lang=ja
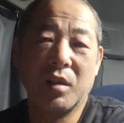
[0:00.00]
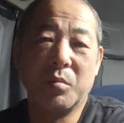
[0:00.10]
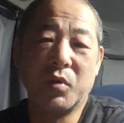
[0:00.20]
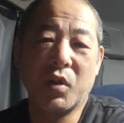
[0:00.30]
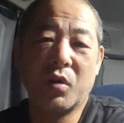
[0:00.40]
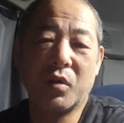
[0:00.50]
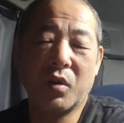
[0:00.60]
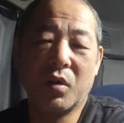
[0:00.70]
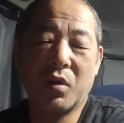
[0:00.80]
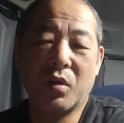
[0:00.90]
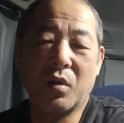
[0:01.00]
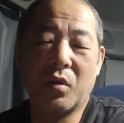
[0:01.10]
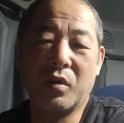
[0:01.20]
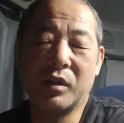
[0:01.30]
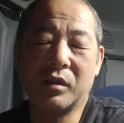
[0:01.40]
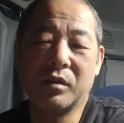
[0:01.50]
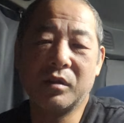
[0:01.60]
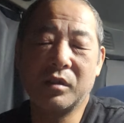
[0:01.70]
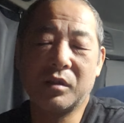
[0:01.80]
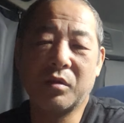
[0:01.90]
無料の法
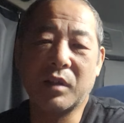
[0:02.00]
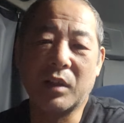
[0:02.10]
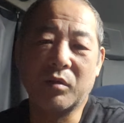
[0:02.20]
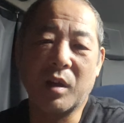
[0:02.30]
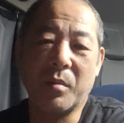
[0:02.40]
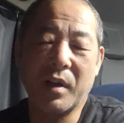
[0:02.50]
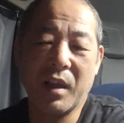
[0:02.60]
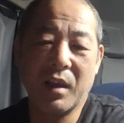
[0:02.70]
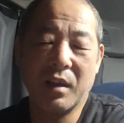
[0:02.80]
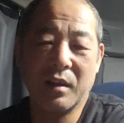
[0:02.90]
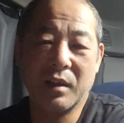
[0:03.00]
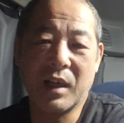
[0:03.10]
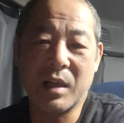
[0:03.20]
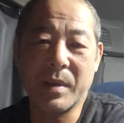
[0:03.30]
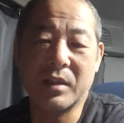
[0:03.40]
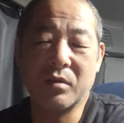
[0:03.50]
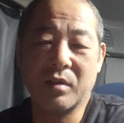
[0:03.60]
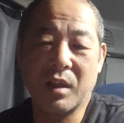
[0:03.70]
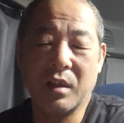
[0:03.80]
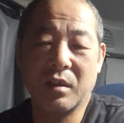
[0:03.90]
律相談とかもねありますの
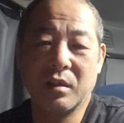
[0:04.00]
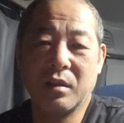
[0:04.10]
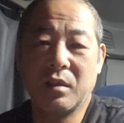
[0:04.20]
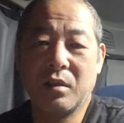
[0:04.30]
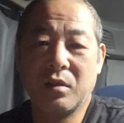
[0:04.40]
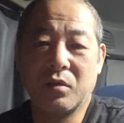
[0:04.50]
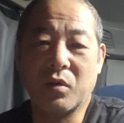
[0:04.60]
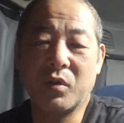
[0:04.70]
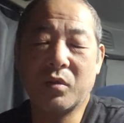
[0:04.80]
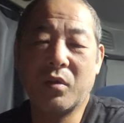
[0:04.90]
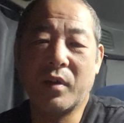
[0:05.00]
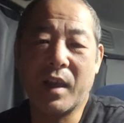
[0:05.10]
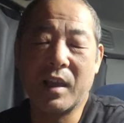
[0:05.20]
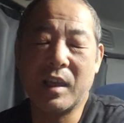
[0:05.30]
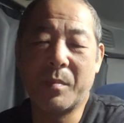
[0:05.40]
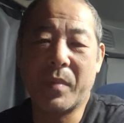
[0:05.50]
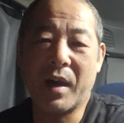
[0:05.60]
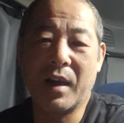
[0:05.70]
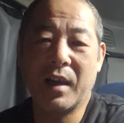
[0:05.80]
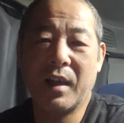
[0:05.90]
でそういうところはねやっ
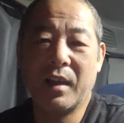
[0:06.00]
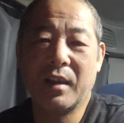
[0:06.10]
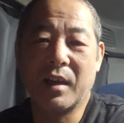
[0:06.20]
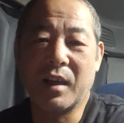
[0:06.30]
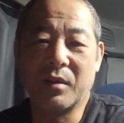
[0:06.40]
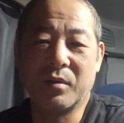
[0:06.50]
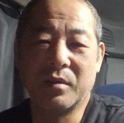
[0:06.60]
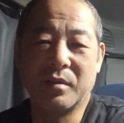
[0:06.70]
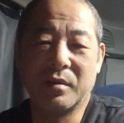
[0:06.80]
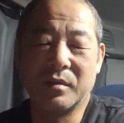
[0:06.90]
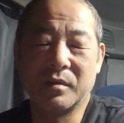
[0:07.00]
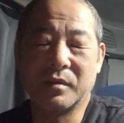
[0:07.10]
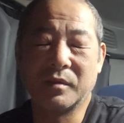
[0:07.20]
ぱあの